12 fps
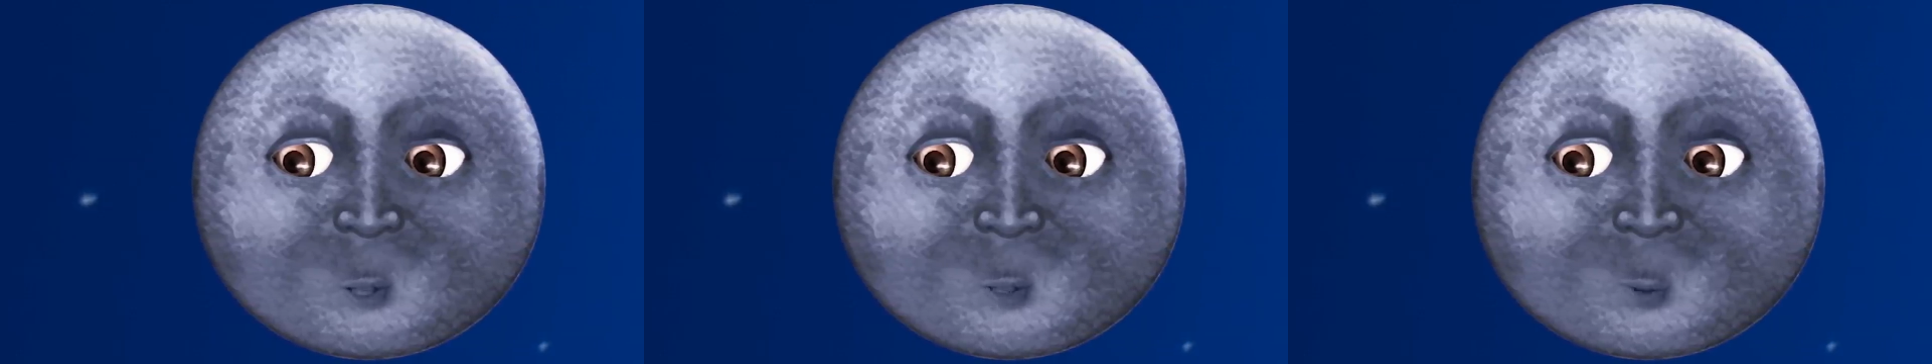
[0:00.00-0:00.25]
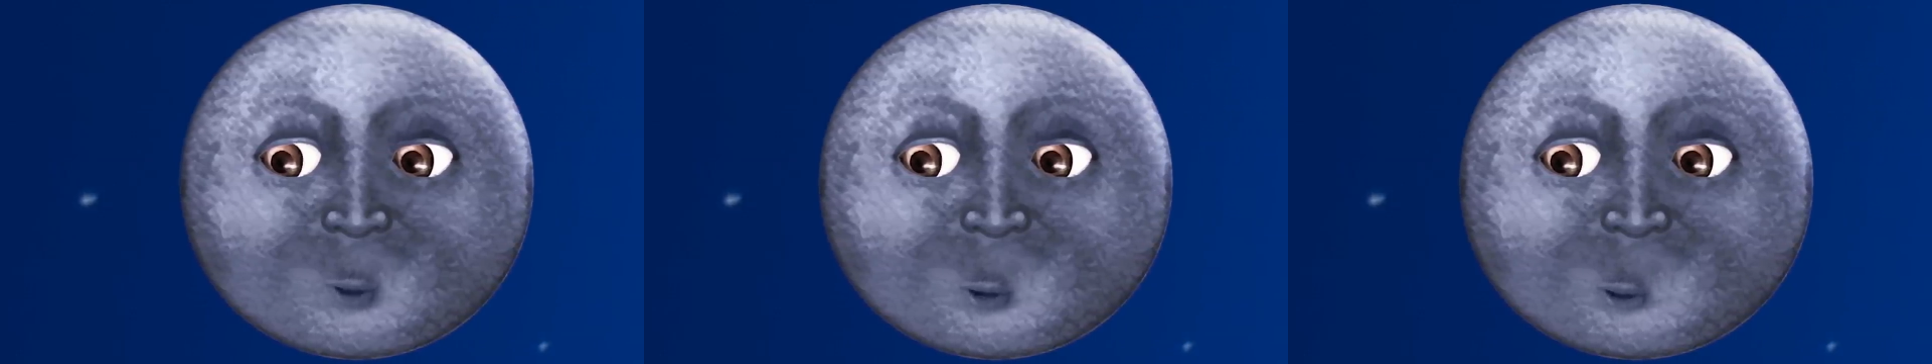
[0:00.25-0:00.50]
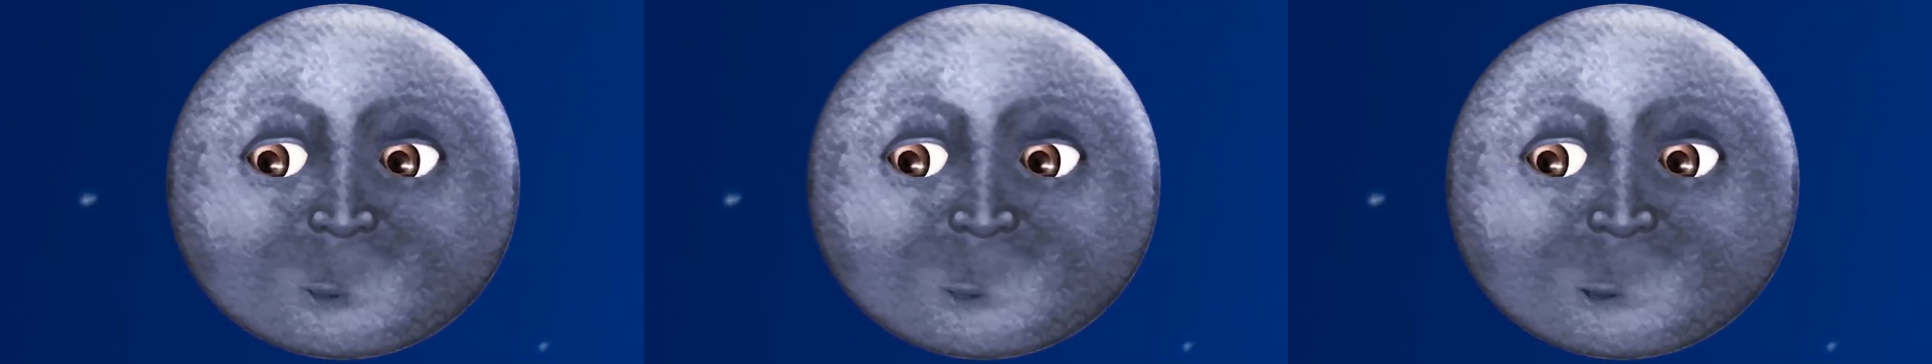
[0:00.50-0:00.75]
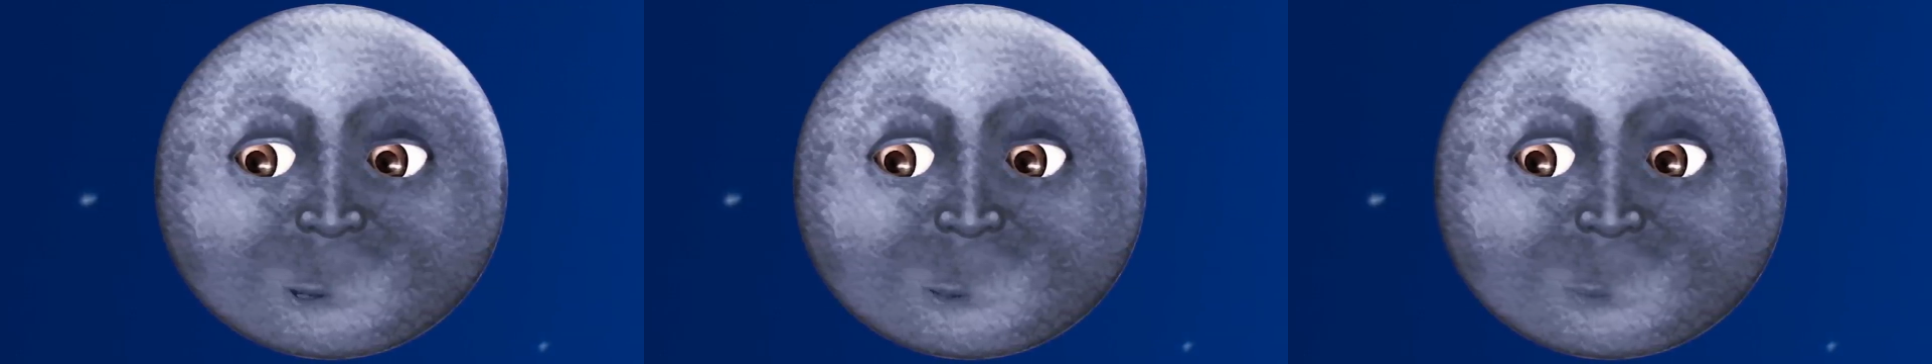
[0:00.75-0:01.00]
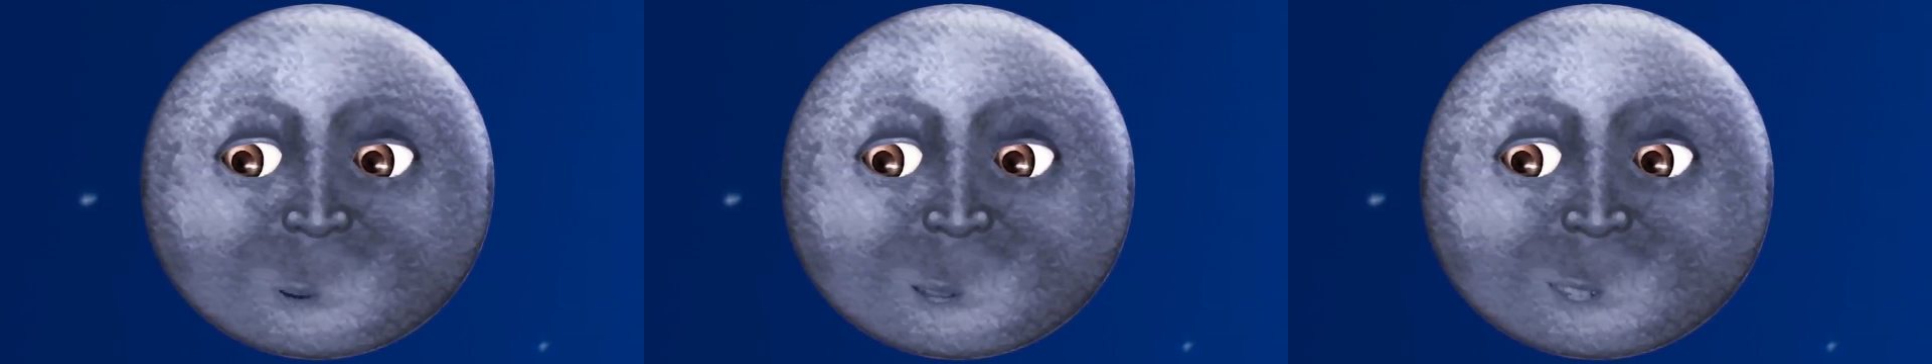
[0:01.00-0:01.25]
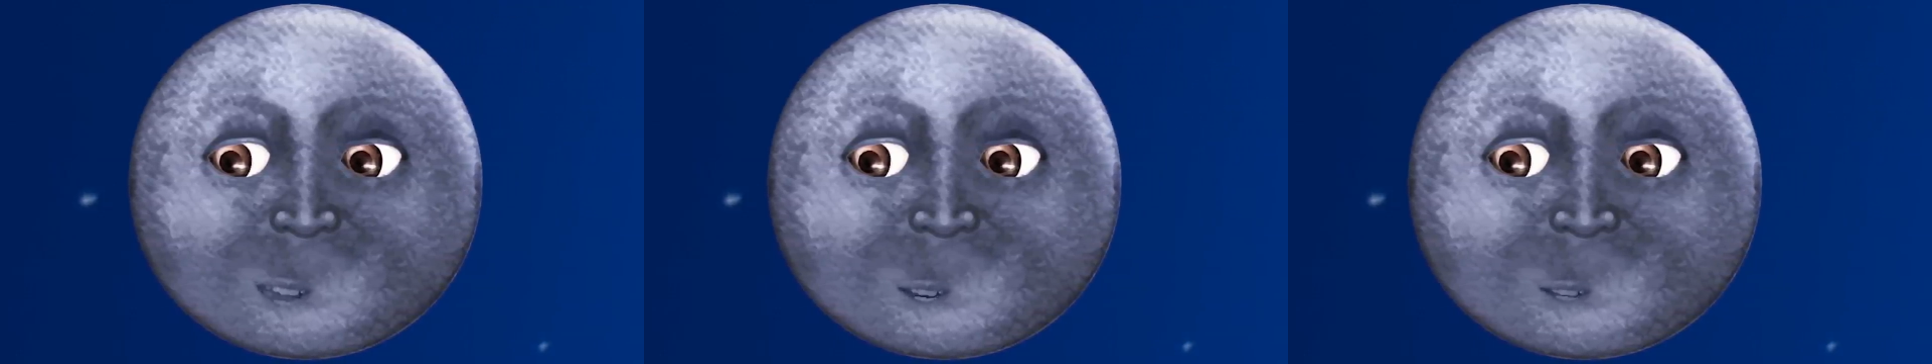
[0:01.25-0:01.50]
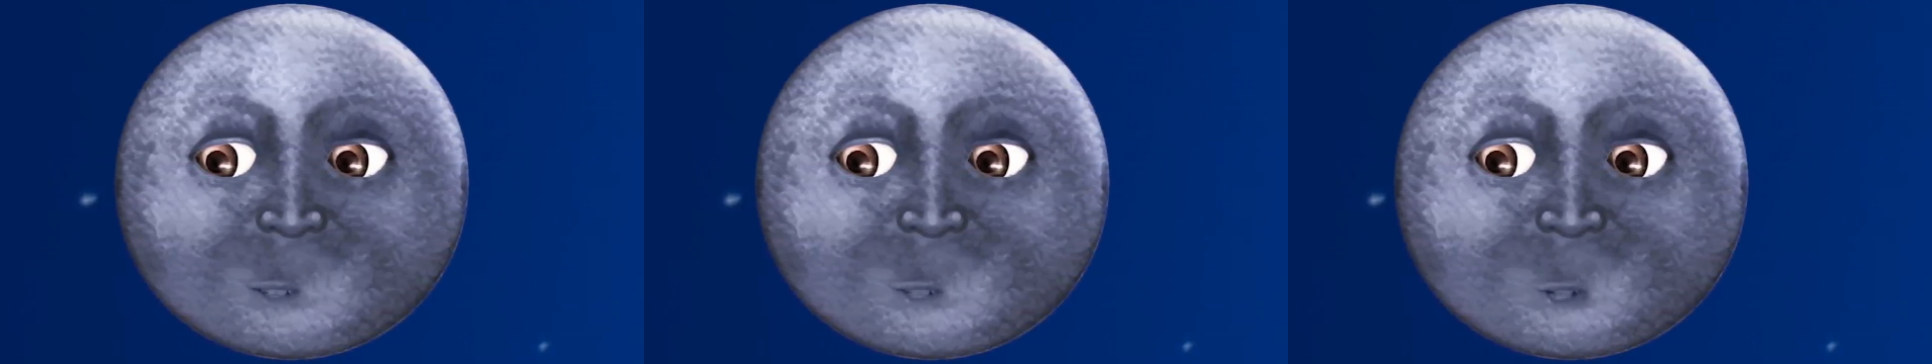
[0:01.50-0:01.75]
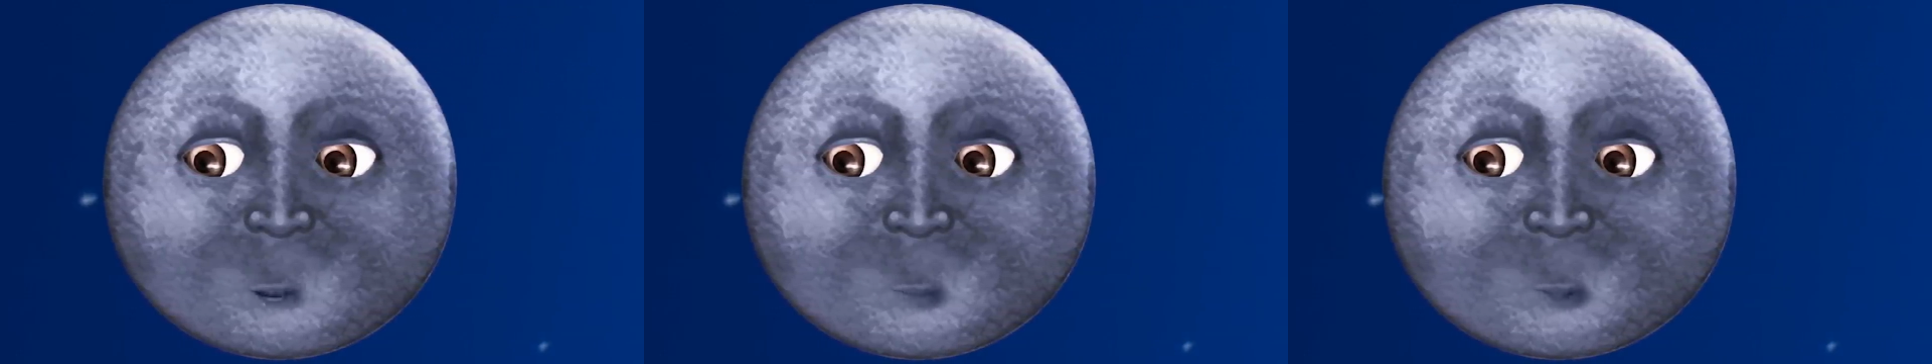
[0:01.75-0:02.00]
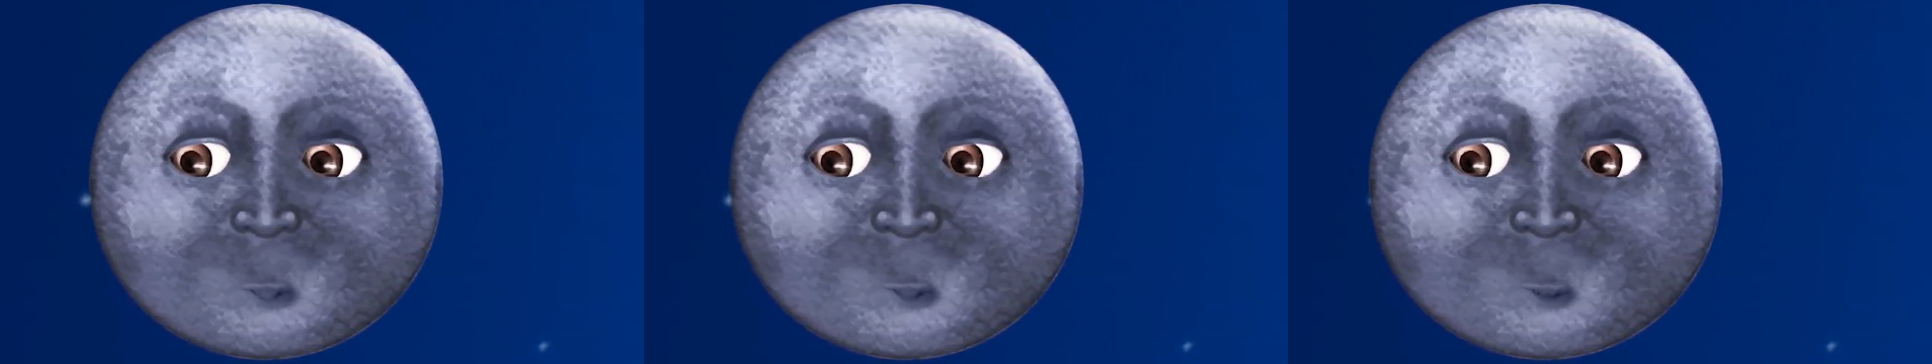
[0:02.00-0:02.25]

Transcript: Твой род должен быть занят чем-то